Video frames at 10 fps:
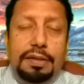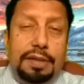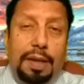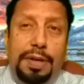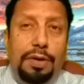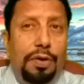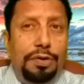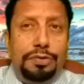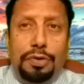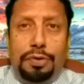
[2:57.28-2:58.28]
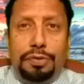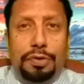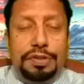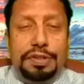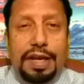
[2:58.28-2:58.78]
सभी लोग जोर
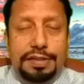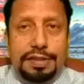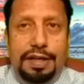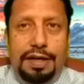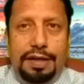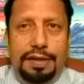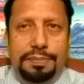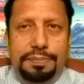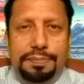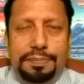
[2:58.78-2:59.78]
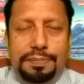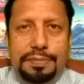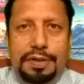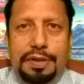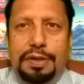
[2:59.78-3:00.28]
जोर से हंसने लगे
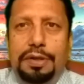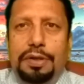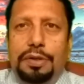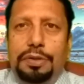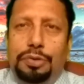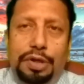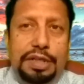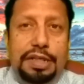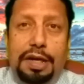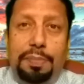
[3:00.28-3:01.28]
थोड़ी देर